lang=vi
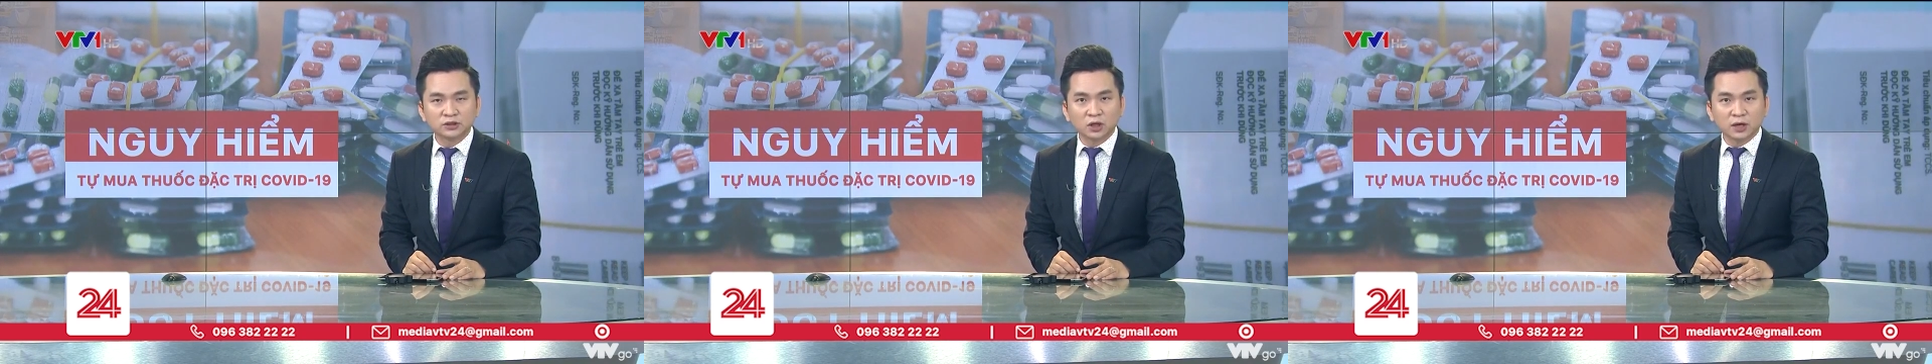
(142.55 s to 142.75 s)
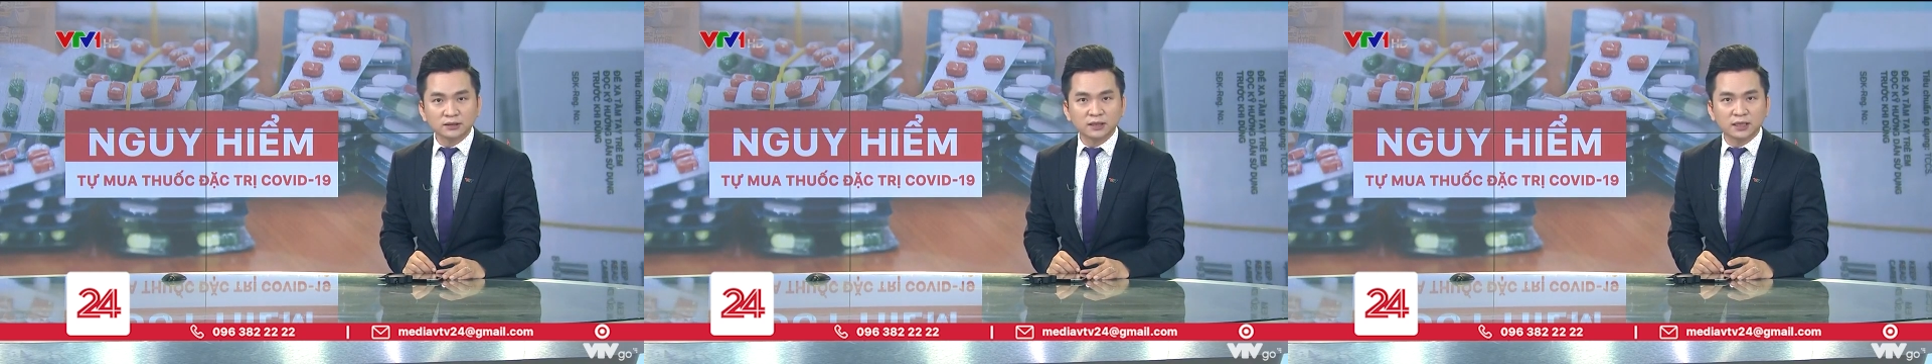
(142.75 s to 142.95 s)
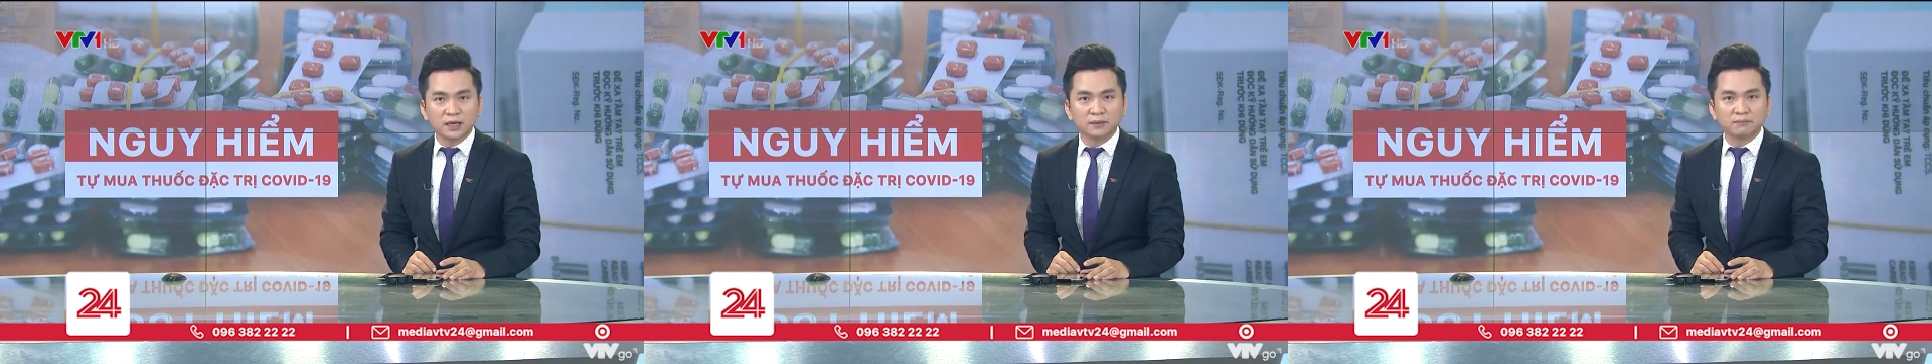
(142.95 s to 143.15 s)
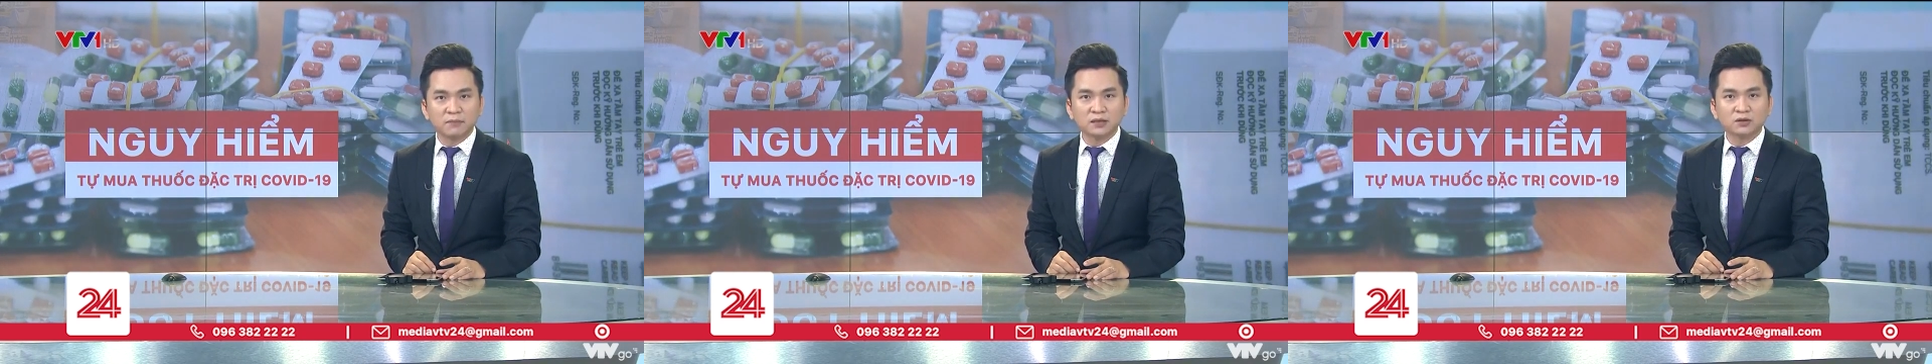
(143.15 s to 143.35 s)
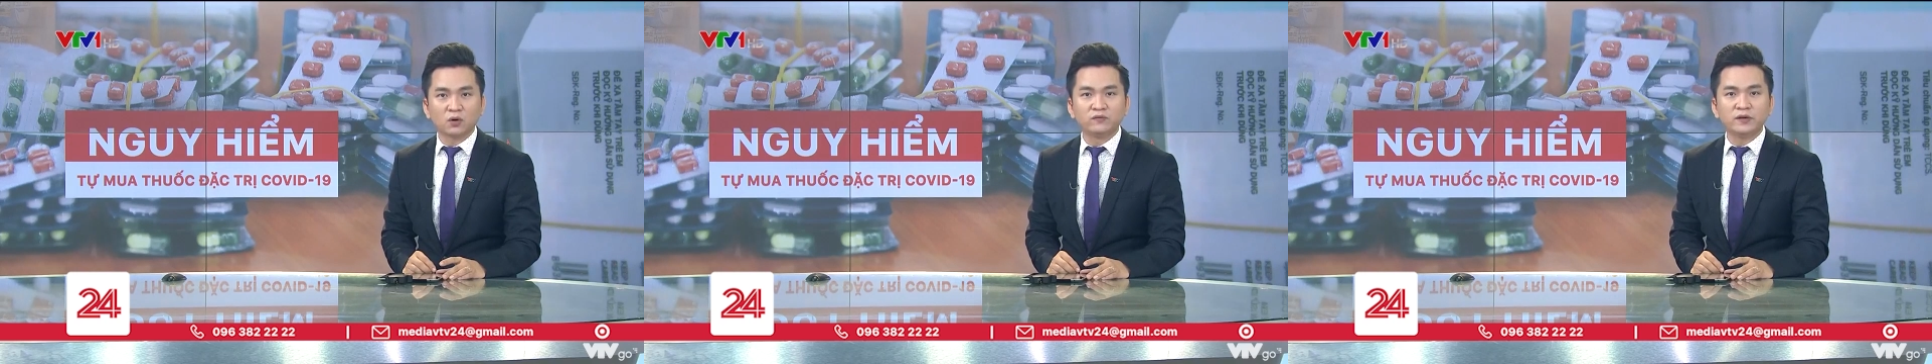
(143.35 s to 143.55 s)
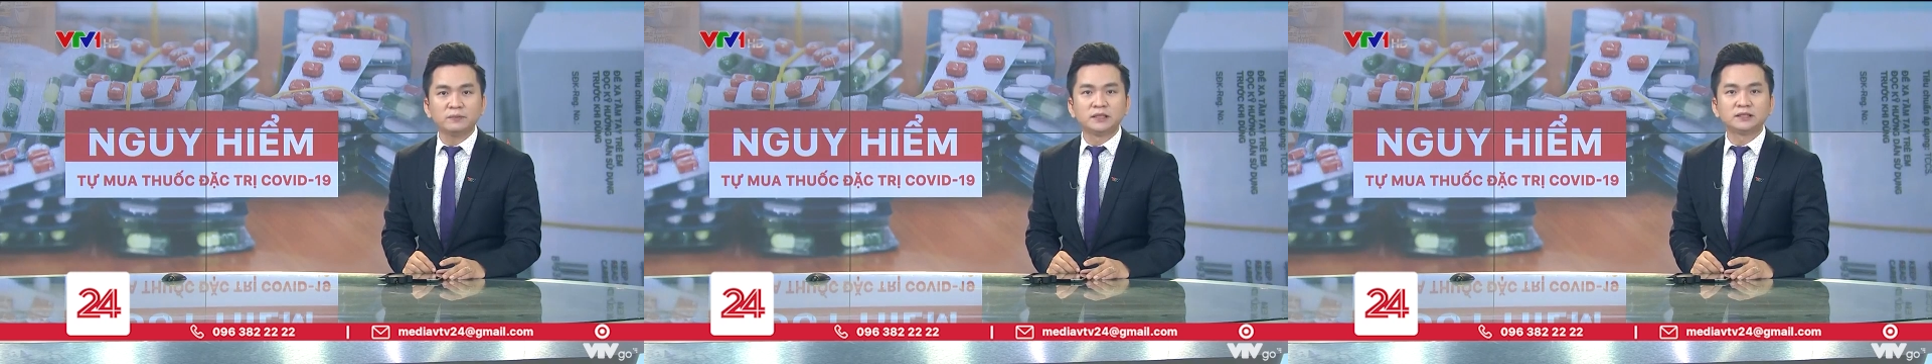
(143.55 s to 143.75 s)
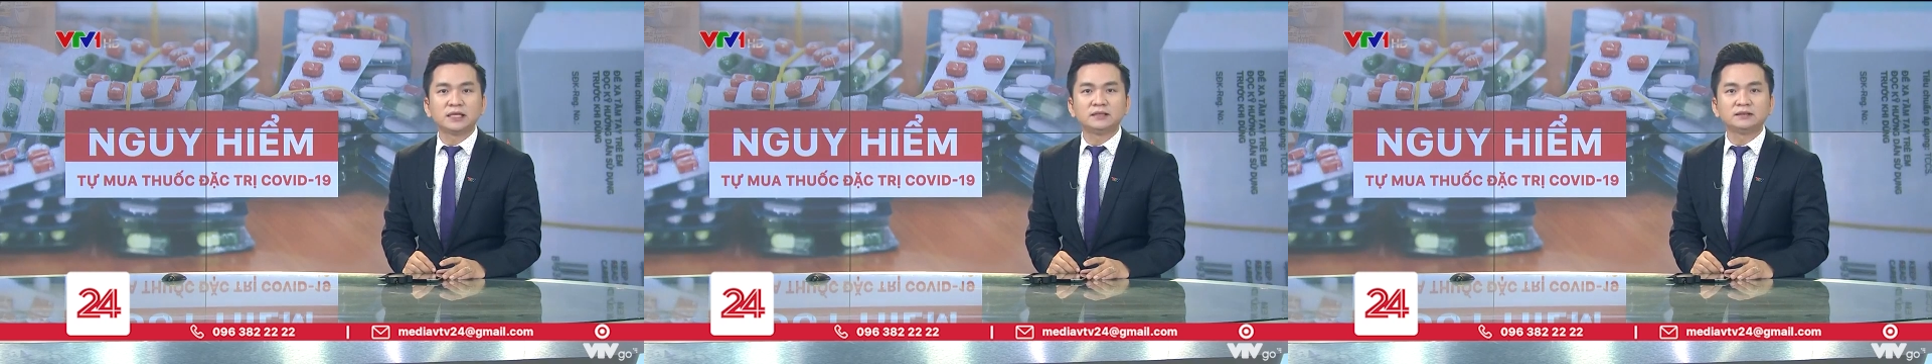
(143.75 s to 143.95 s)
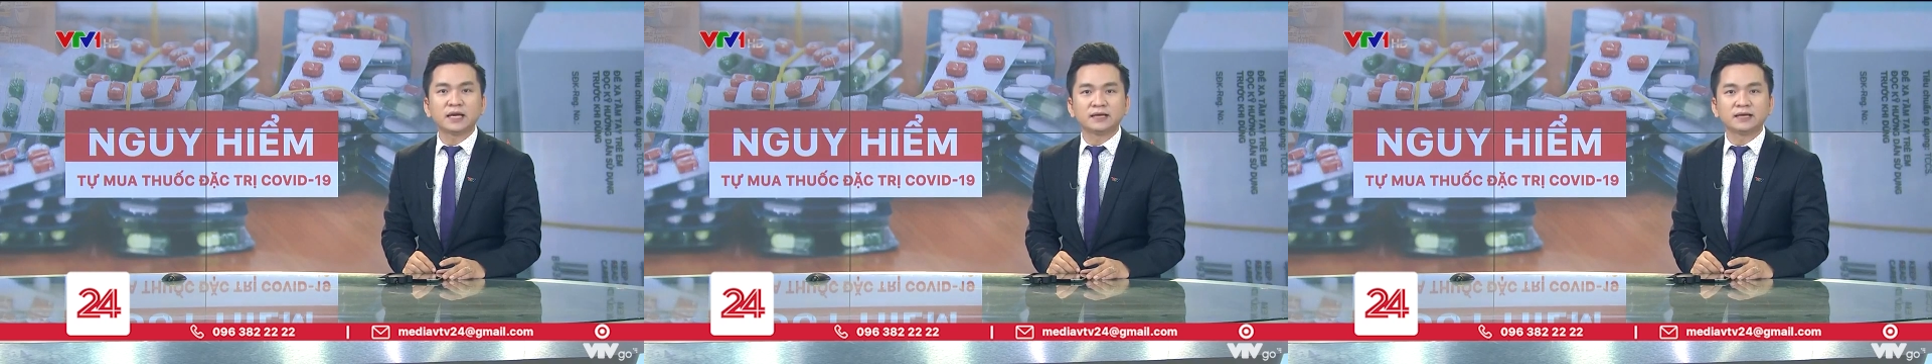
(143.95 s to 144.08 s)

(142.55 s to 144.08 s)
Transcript: cho các trường hợp mắc COVID-19